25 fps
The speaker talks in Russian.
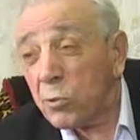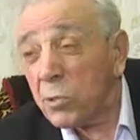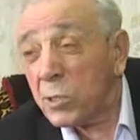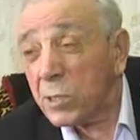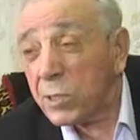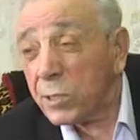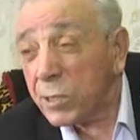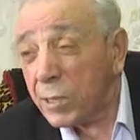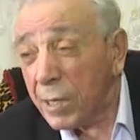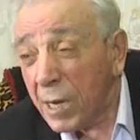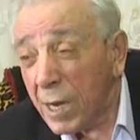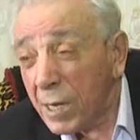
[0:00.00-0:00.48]
не
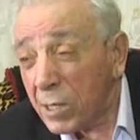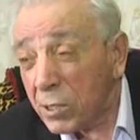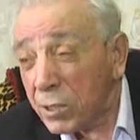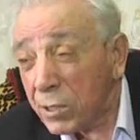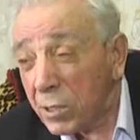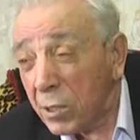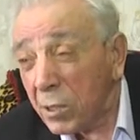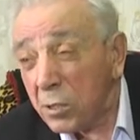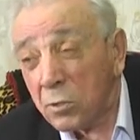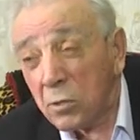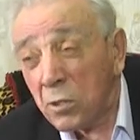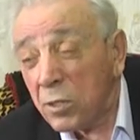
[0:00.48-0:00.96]

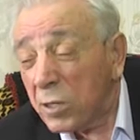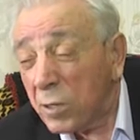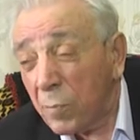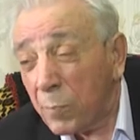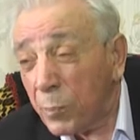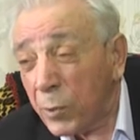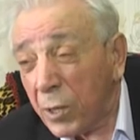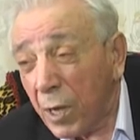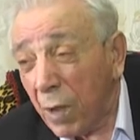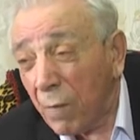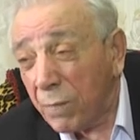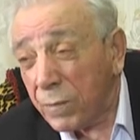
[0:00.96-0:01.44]
страшно, это
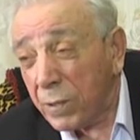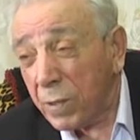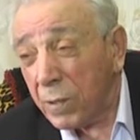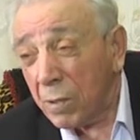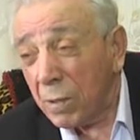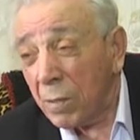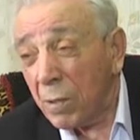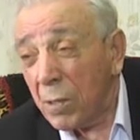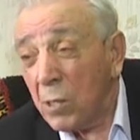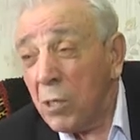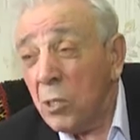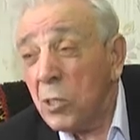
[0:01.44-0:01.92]

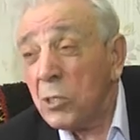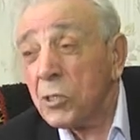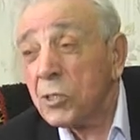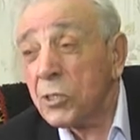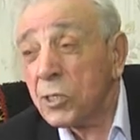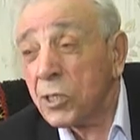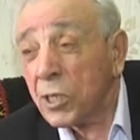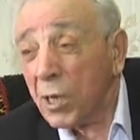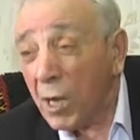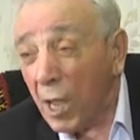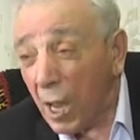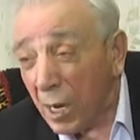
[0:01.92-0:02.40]
неправда.
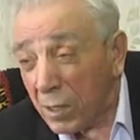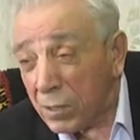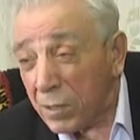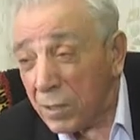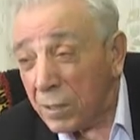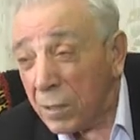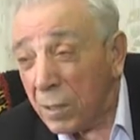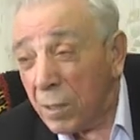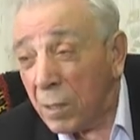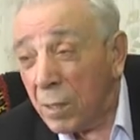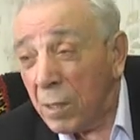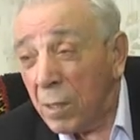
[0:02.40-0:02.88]

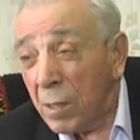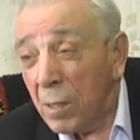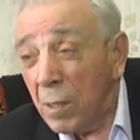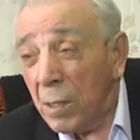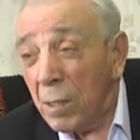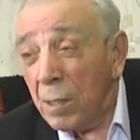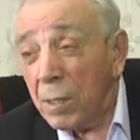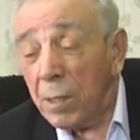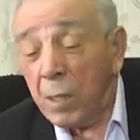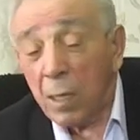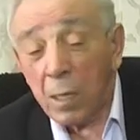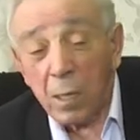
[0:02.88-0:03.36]
Страшно.
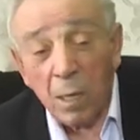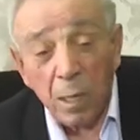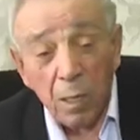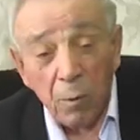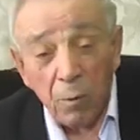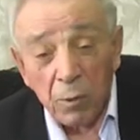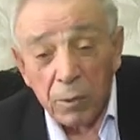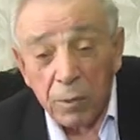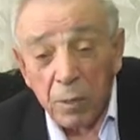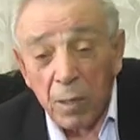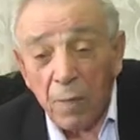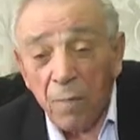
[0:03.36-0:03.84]
Я
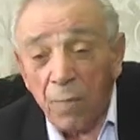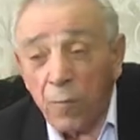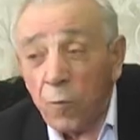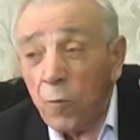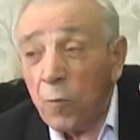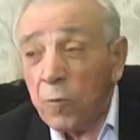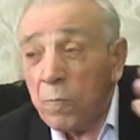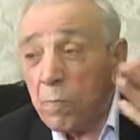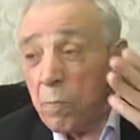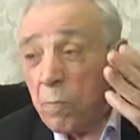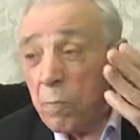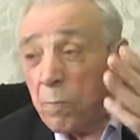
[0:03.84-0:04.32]
как вот на
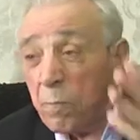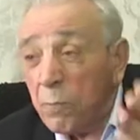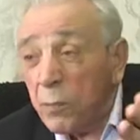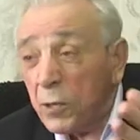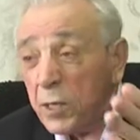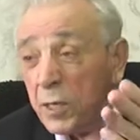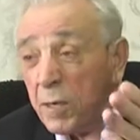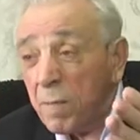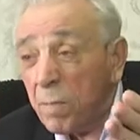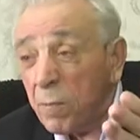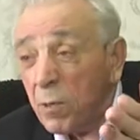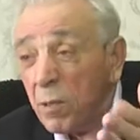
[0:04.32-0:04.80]
фронт
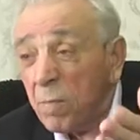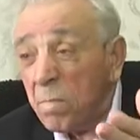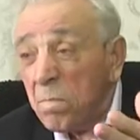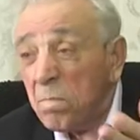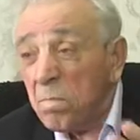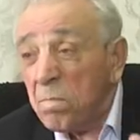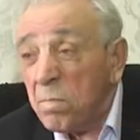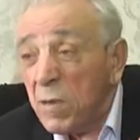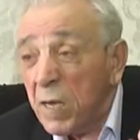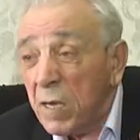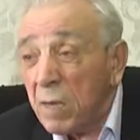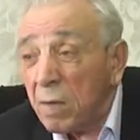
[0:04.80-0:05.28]
прибыл
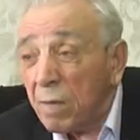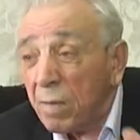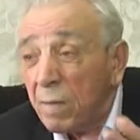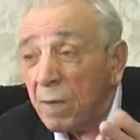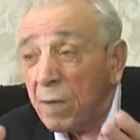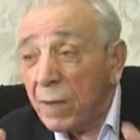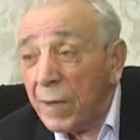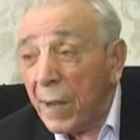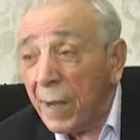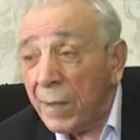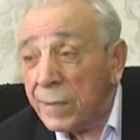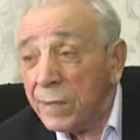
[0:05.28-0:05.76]

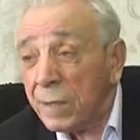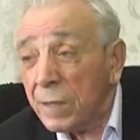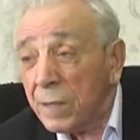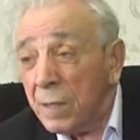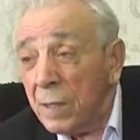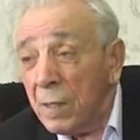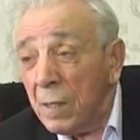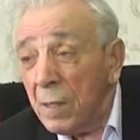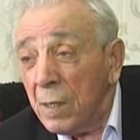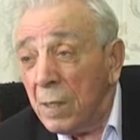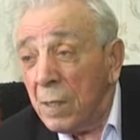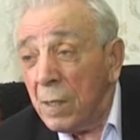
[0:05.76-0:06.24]
первый раз.
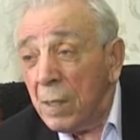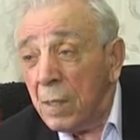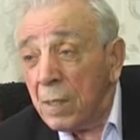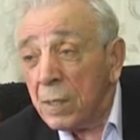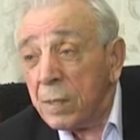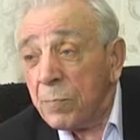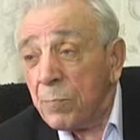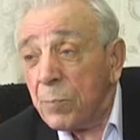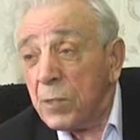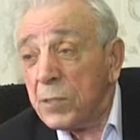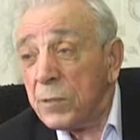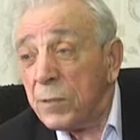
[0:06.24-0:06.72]

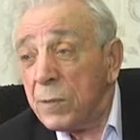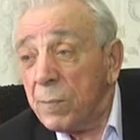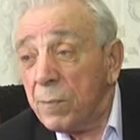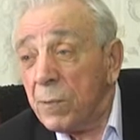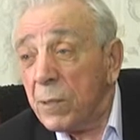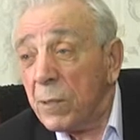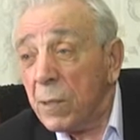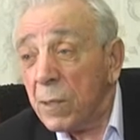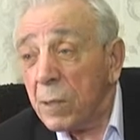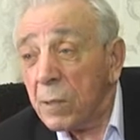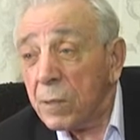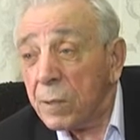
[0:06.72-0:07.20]

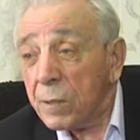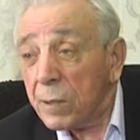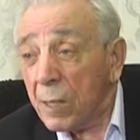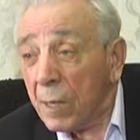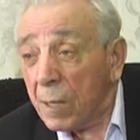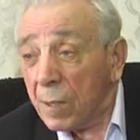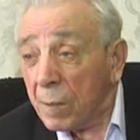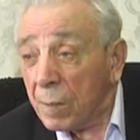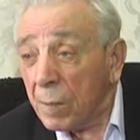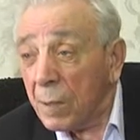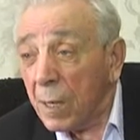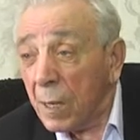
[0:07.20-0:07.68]
Спасибо
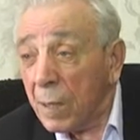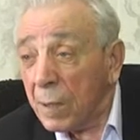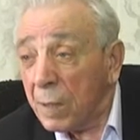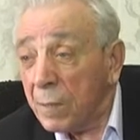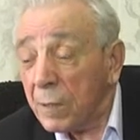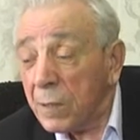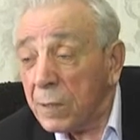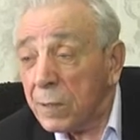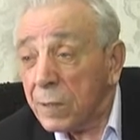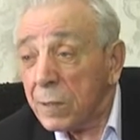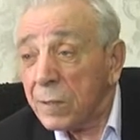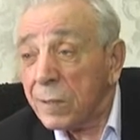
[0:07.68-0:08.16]
старым, как
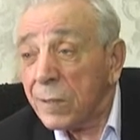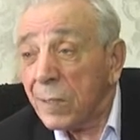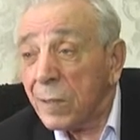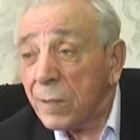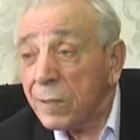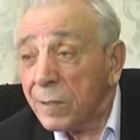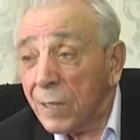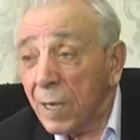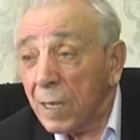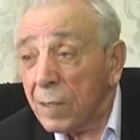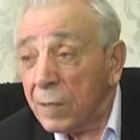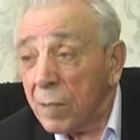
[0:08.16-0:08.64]
говорится,
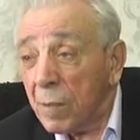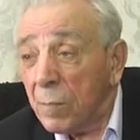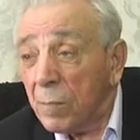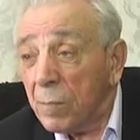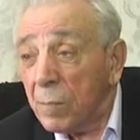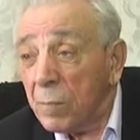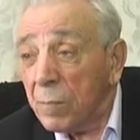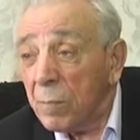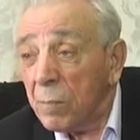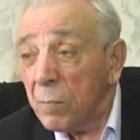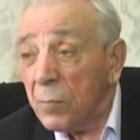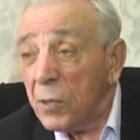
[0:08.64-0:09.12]

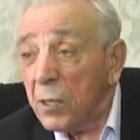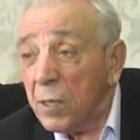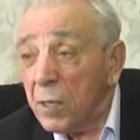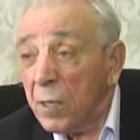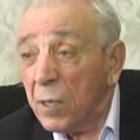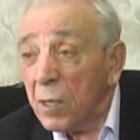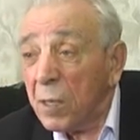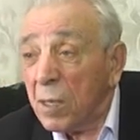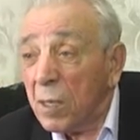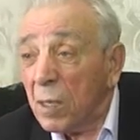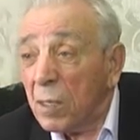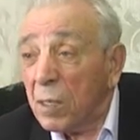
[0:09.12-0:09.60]
солдатам.
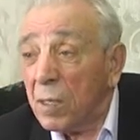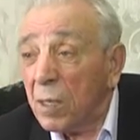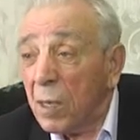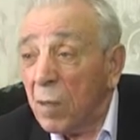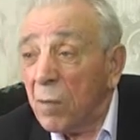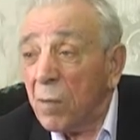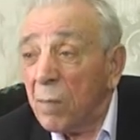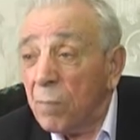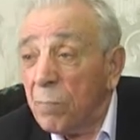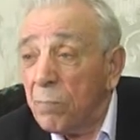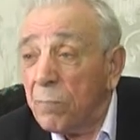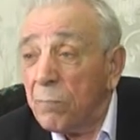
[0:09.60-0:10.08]
Приехал
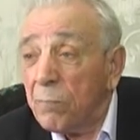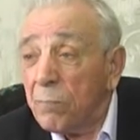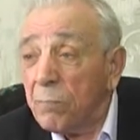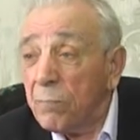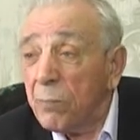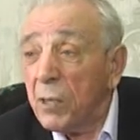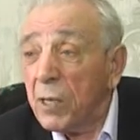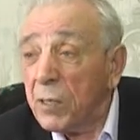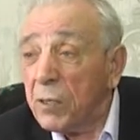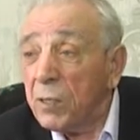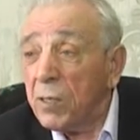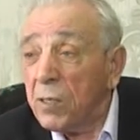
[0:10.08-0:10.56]
я
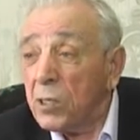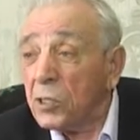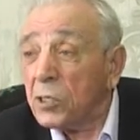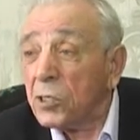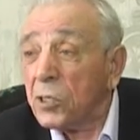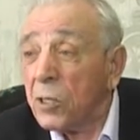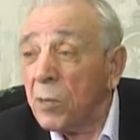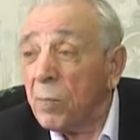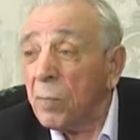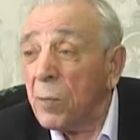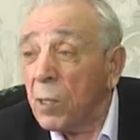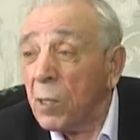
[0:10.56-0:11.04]

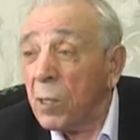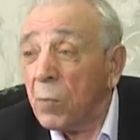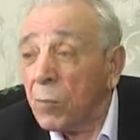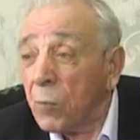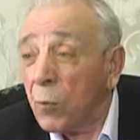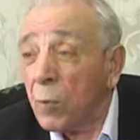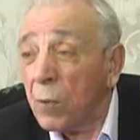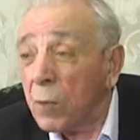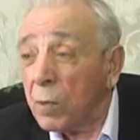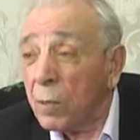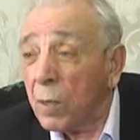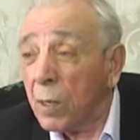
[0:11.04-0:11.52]
парнишка
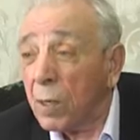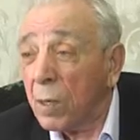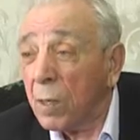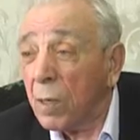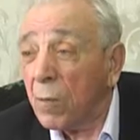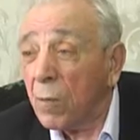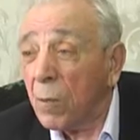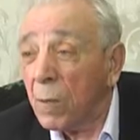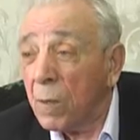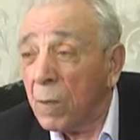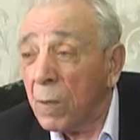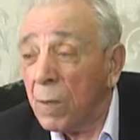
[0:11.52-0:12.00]
молодой, до да
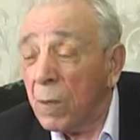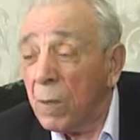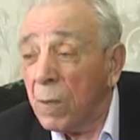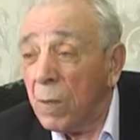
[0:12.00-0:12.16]
кого.